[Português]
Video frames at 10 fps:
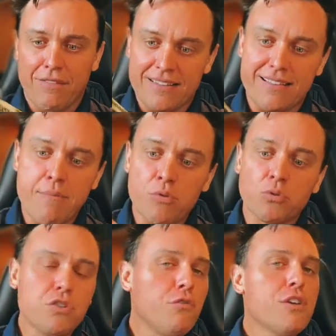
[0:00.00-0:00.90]
vai ser
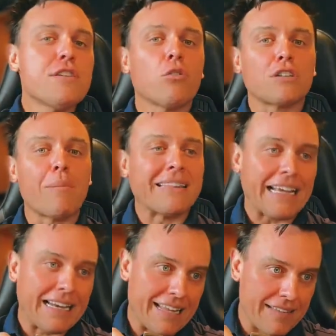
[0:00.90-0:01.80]
muito difícil encontrar uma
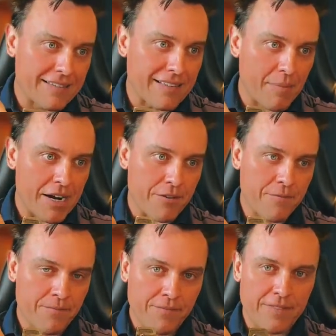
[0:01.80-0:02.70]
teclinha desse tamanho.
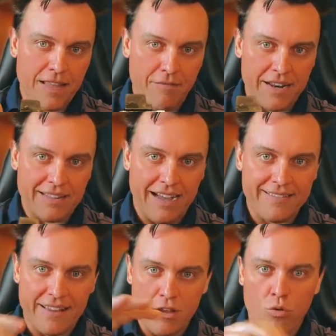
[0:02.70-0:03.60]
Na
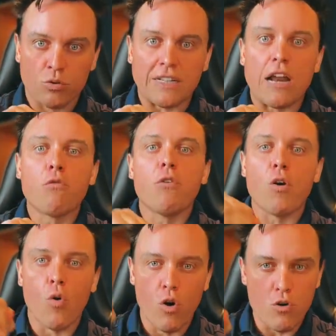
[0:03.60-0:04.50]
verdade, encontrar um
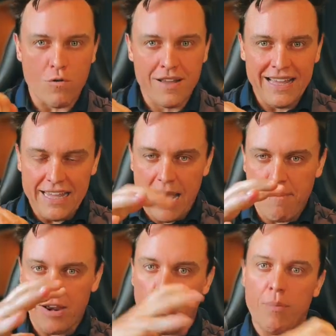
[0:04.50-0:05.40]
ferrolho e a
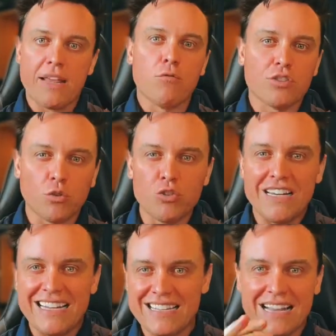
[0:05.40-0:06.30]
manobra que você
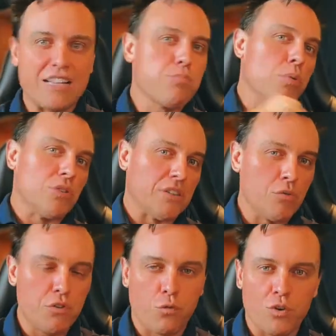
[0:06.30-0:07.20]
utiliza, a
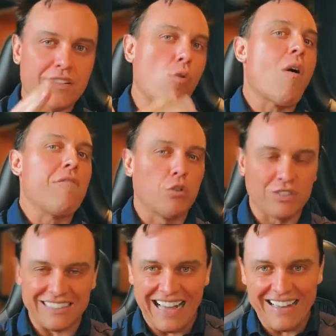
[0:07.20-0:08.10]
explosão de força com a
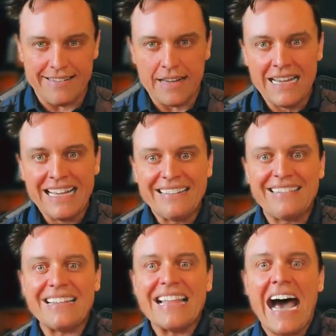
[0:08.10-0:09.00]
velocidade,
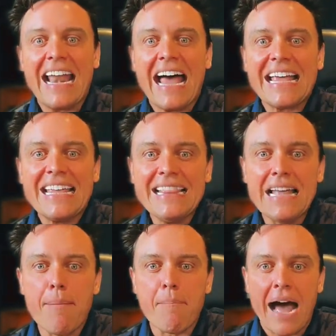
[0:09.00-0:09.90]
te dar
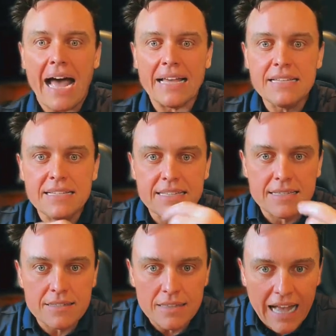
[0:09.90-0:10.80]
ainda
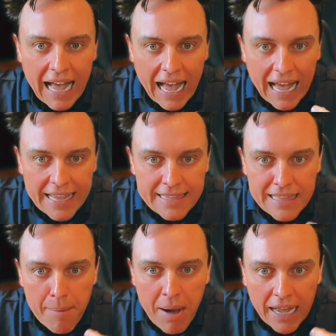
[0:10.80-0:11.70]
mais,
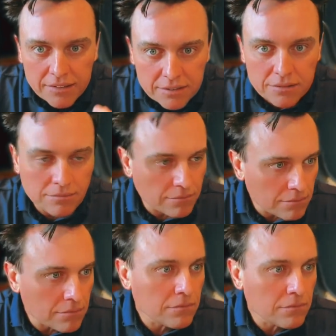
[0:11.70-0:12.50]
ainda mais